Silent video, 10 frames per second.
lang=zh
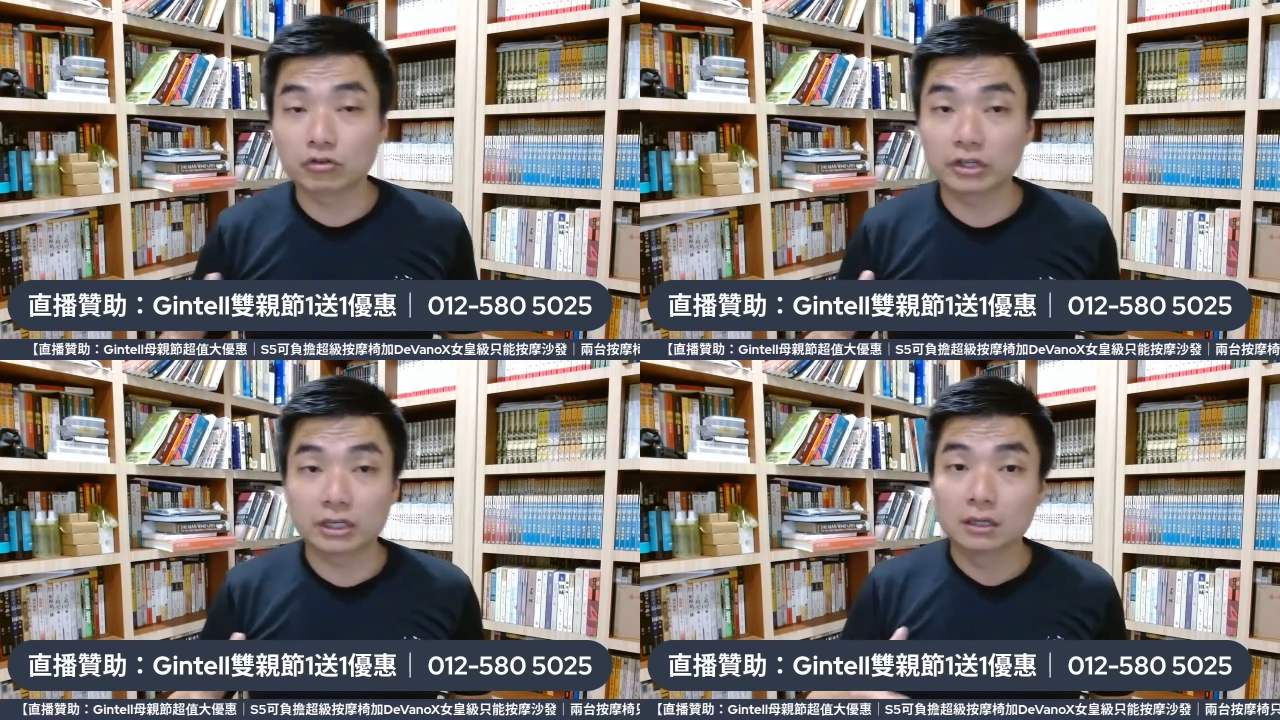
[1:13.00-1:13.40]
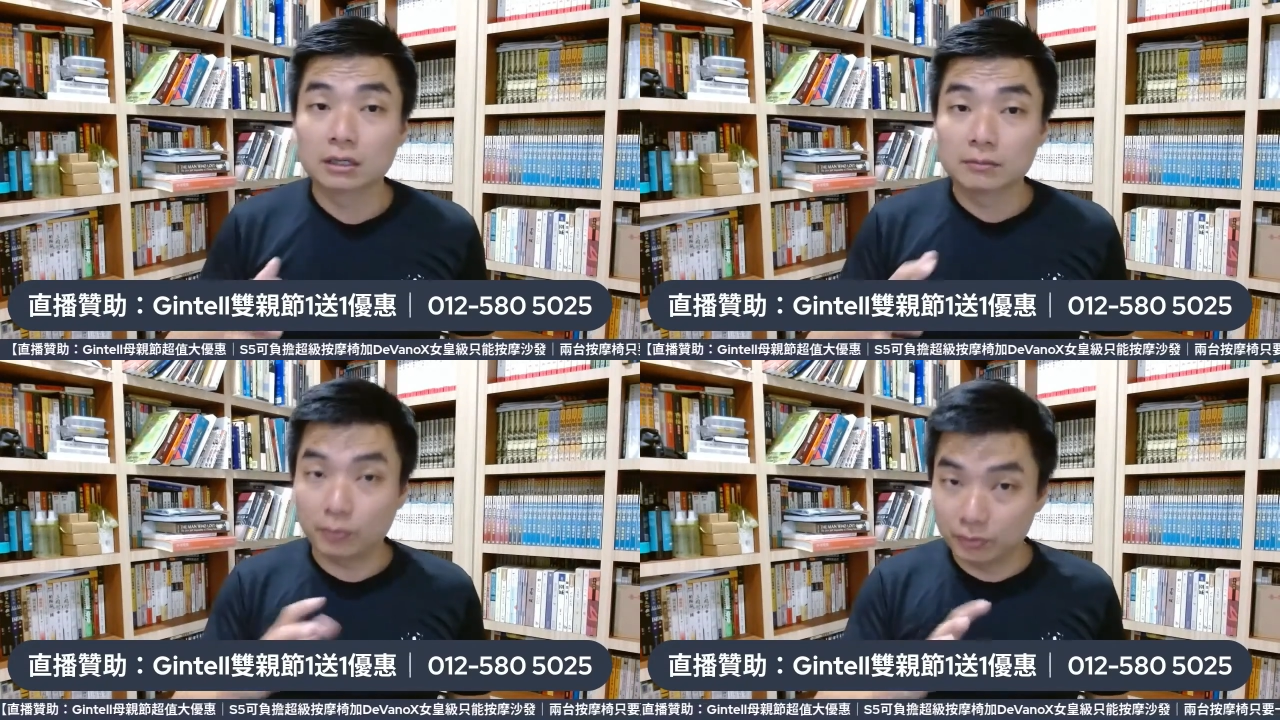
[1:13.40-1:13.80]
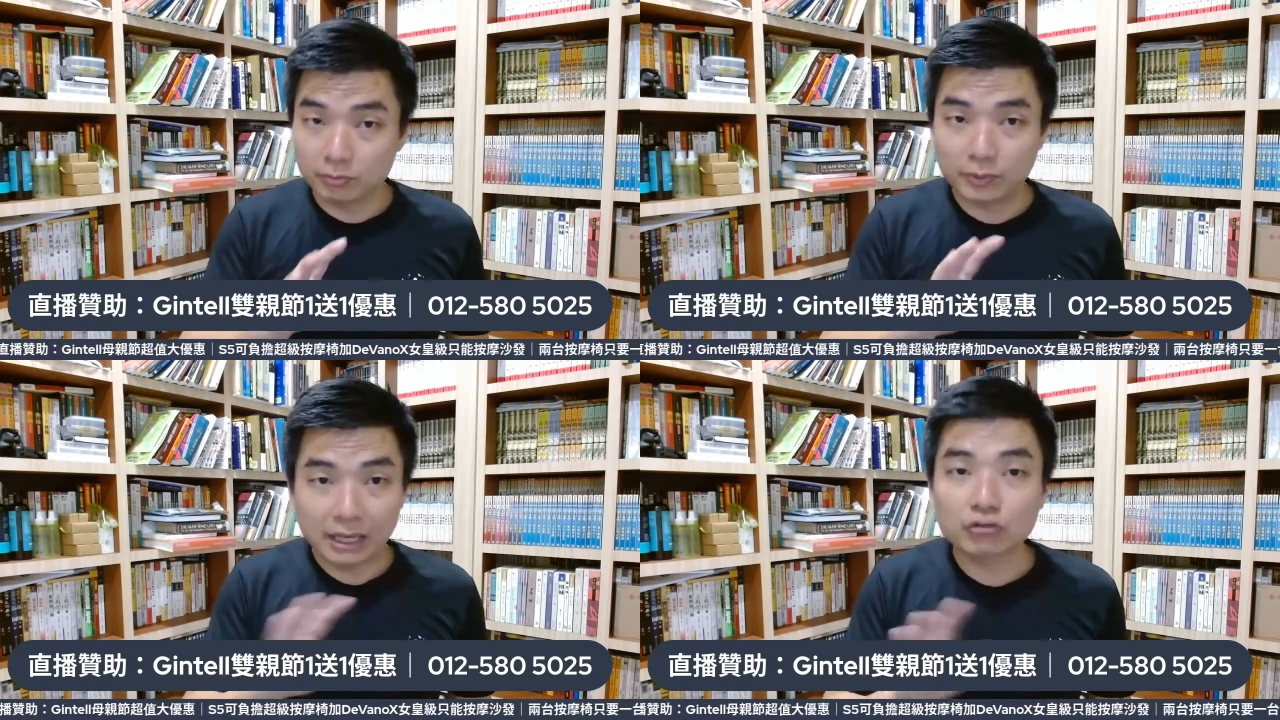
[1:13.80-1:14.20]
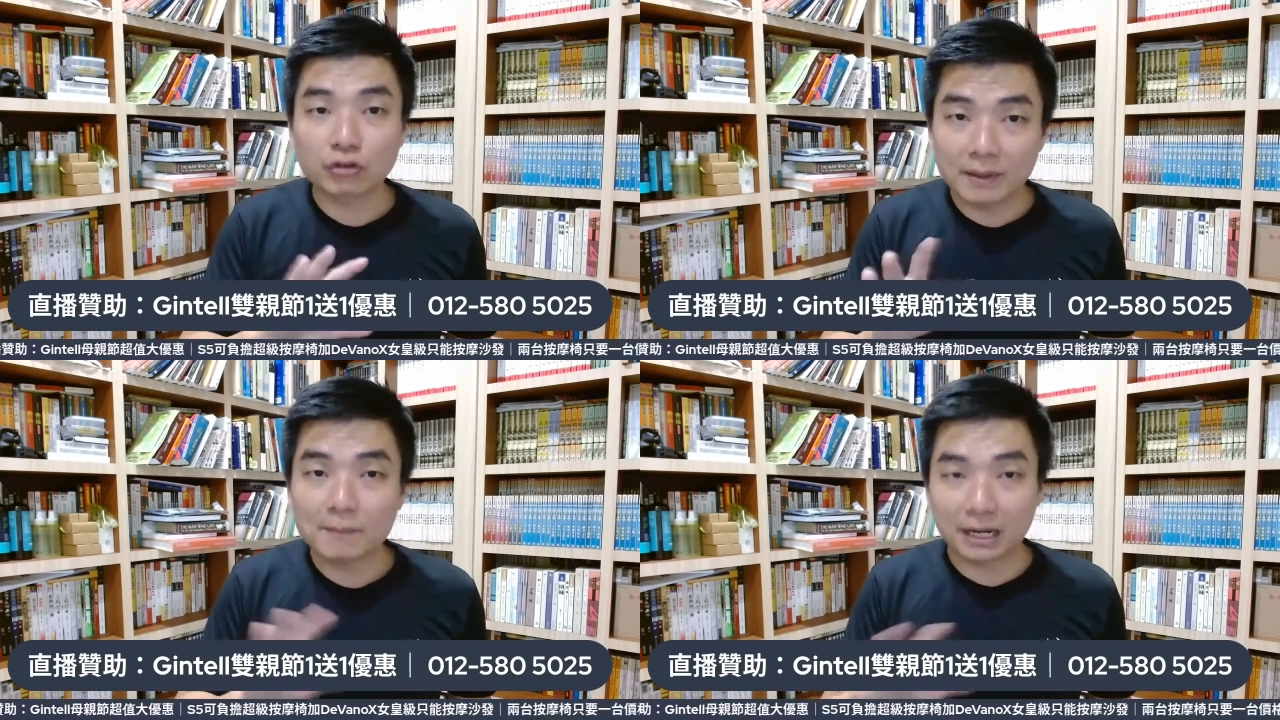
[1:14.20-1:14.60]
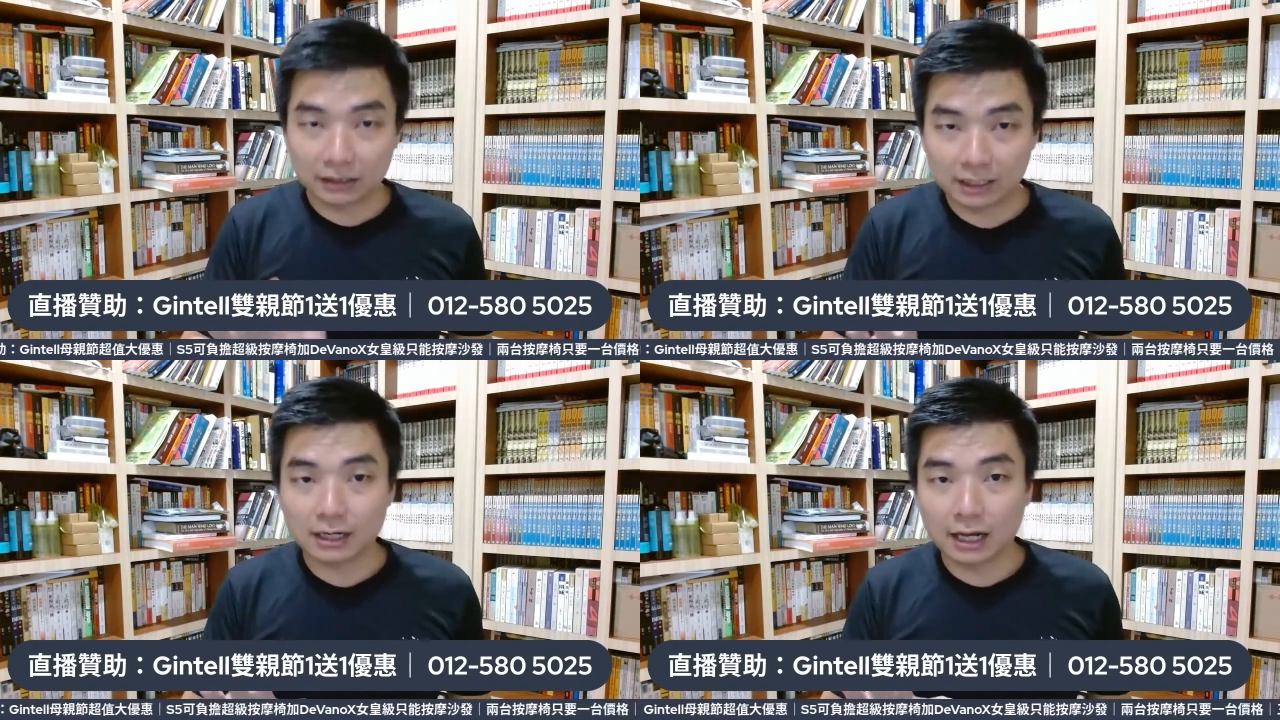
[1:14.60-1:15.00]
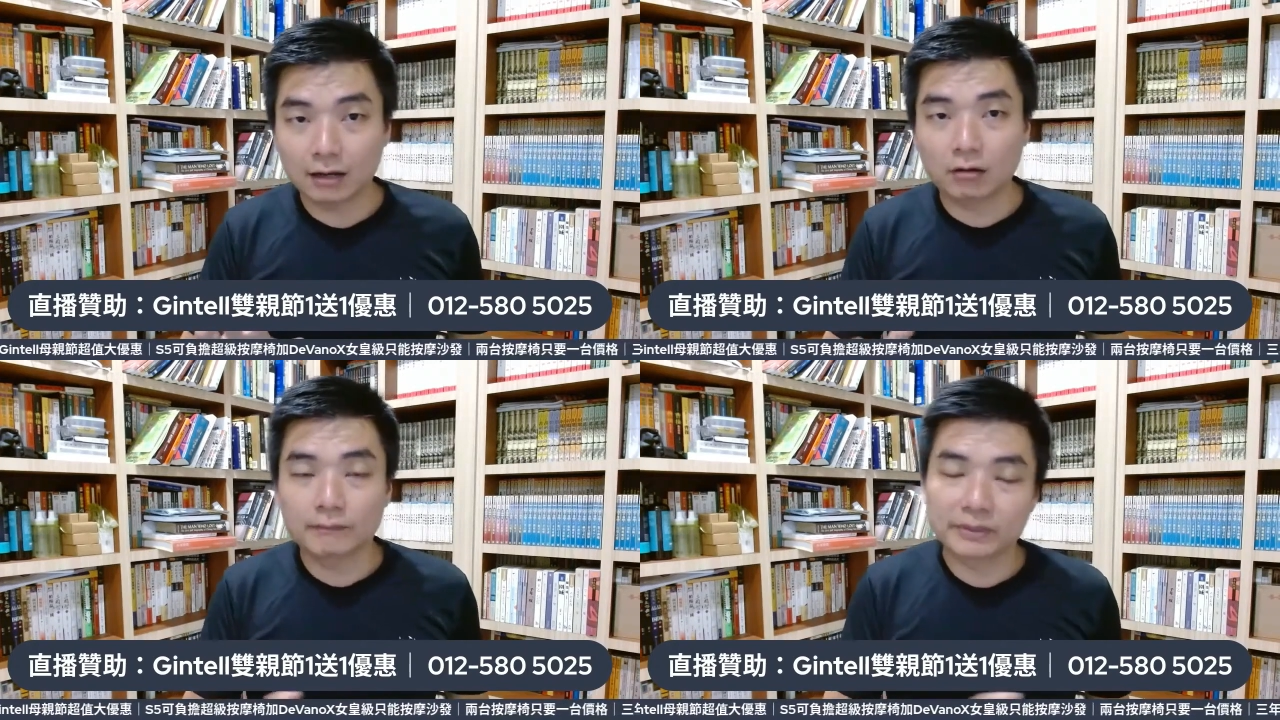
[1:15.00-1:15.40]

哦。所以不不要随便绑定了哦。